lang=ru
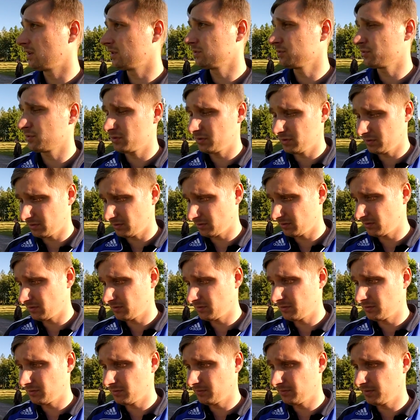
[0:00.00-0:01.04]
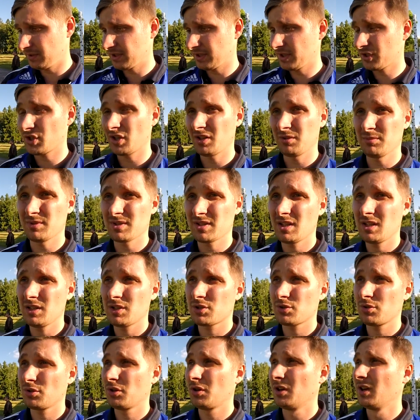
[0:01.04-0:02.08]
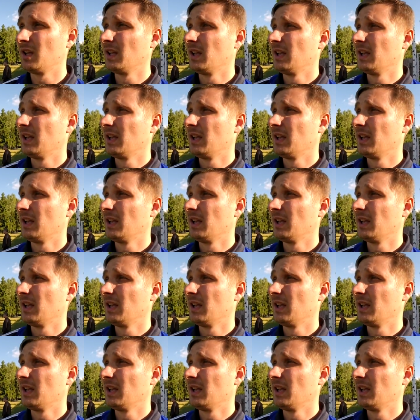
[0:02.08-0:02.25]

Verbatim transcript: То есть э, изначально мы знали, что